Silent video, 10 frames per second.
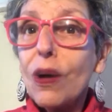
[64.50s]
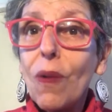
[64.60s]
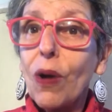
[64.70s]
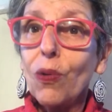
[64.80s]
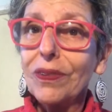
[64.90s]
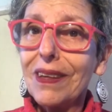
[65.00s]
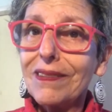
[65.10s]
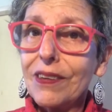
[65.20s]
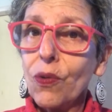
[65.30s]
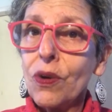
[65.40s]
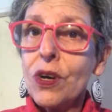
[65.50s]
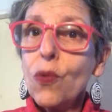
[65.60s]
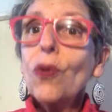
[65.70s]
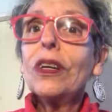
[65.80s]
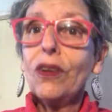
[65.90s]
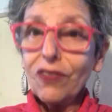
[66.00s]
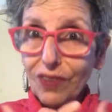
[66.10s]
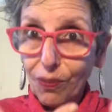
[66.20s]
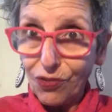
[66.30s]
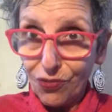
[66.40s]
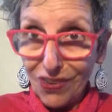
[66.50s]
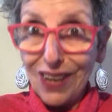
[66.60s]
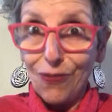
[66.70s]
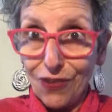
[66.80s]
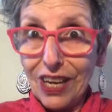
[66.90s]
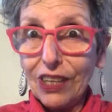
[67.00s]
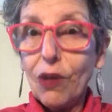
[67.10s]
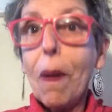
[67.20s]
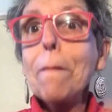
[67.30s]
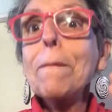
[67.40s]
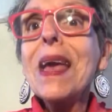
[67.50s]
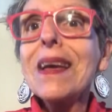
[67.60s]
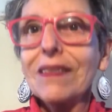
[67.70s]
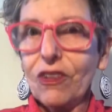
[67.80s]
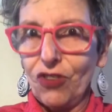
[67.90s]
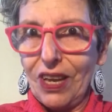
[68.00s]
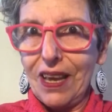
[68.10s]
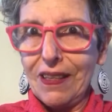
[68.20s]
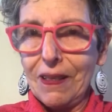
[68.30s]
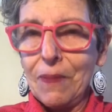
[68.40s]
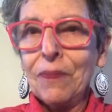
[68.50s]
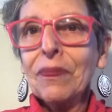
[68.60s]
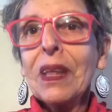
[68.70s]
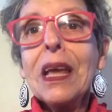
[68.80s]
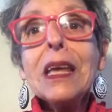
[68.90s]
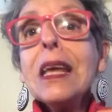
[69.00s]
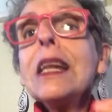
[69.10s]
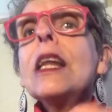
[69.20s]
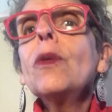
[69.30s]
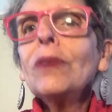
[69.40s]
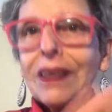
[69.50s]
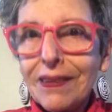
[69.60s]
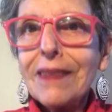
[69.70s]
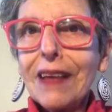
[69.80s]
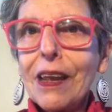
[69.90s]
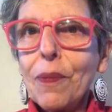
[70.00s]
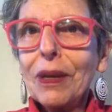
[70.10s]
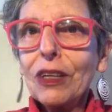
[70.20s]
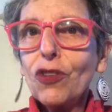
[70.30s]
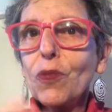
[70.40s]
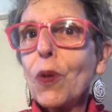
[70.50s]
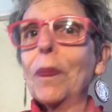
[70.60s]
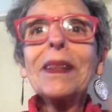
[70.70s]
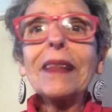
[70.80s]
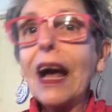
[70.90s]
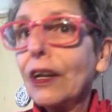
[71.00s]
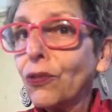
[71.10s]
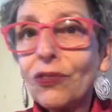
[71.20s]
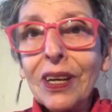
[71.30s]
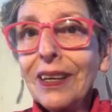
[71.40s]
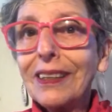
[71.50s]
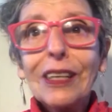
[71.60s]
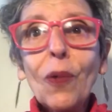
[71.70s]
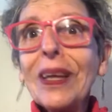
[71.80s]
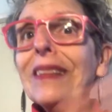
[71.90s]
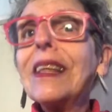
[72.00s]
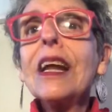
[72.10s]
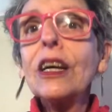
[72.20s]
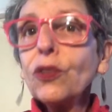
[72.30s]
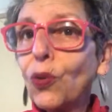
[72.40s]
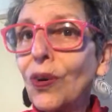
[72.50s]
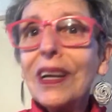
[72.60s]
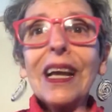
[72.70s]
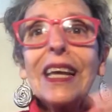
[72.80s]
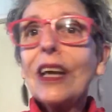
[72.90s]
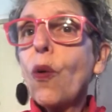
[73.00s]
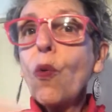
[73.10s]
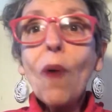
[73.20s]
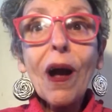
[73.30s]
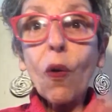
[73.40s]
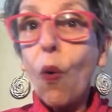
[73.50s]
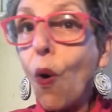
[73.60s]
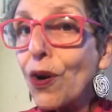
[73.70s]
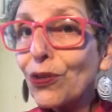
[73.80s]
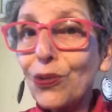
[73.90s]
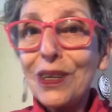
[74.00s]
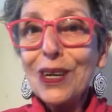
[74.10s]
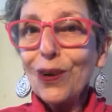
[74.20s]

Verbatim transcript: não aconteceu. O que nós estamos verificando é uma perda de renda. E não necessariamente os proprietários estão entrando em algum acordo